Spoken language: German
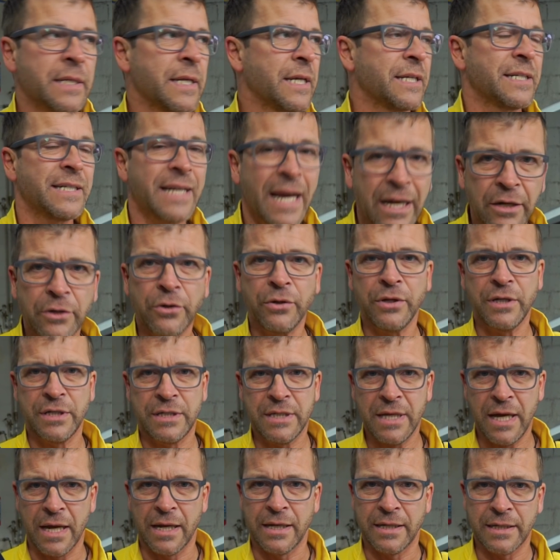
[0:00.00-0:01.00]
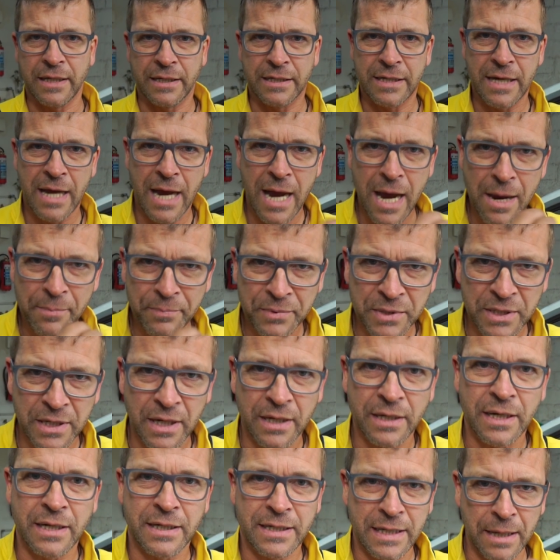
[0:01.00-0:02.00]
Das kann doch nicht sein. Sag ich, habt
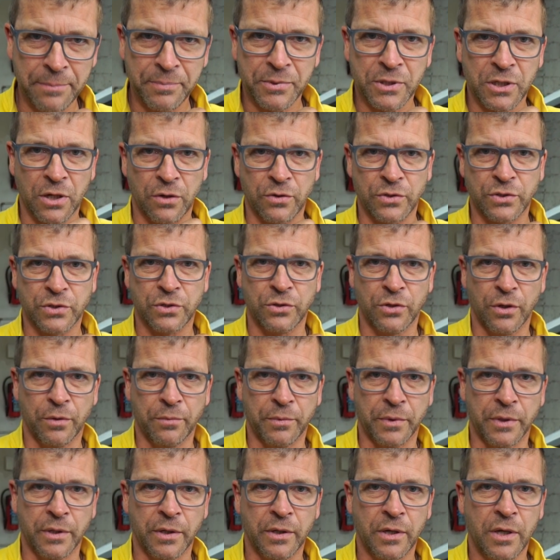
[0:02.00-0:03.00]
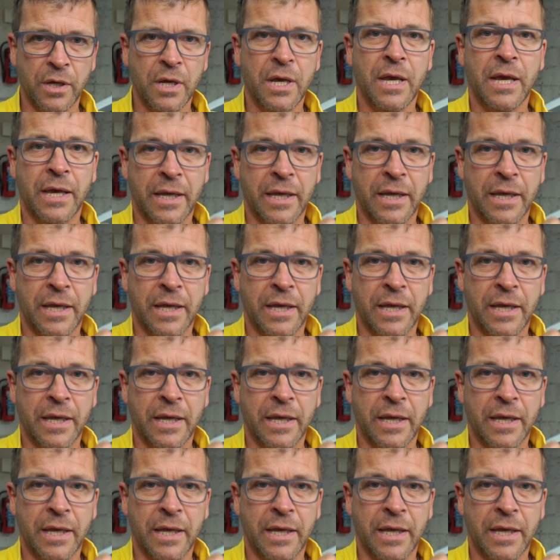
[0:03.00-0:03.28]
ihr den Teppich rausgenommen? Ne?